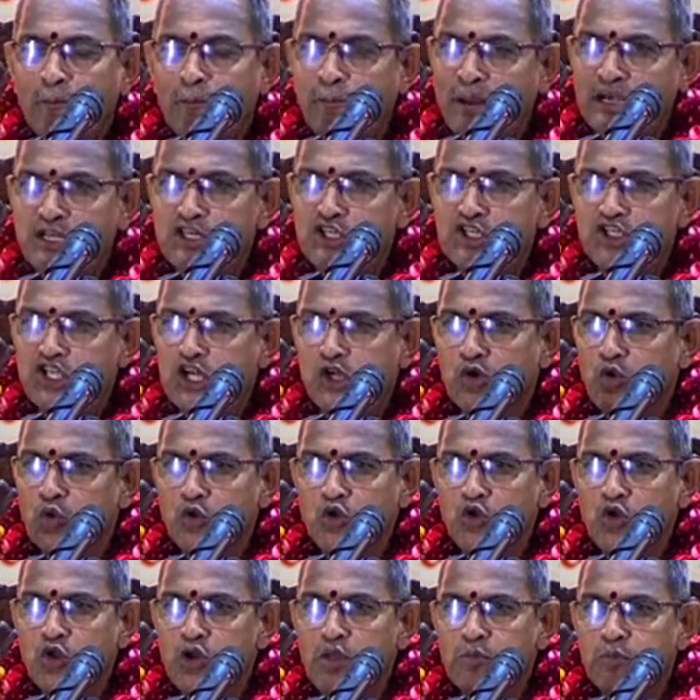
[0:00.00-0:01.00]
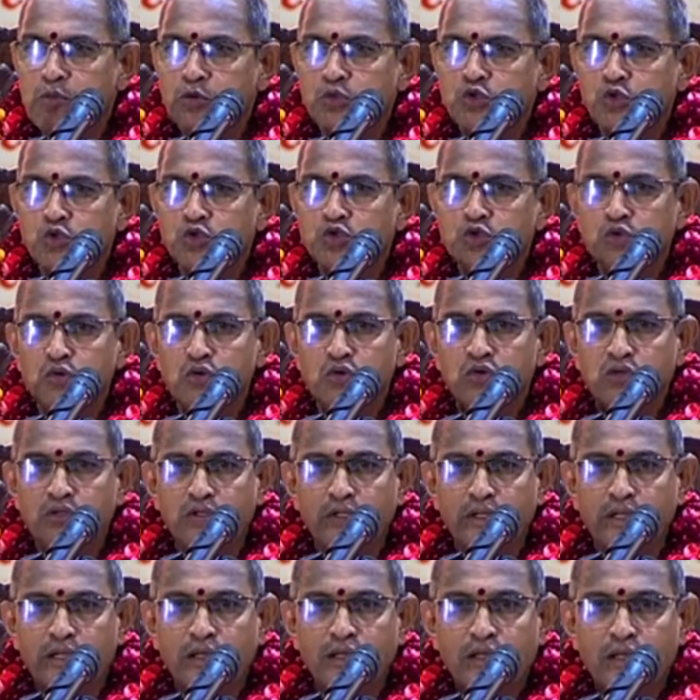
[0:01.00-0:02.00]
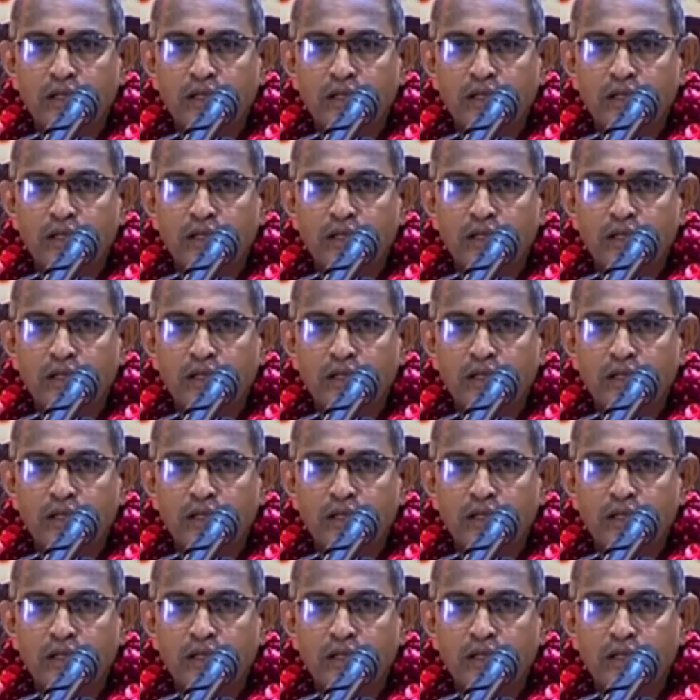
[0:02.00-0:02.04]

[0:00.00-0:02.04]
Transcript: పక్షి గుడ్డుని పొదుగుతూ ఉంటుంది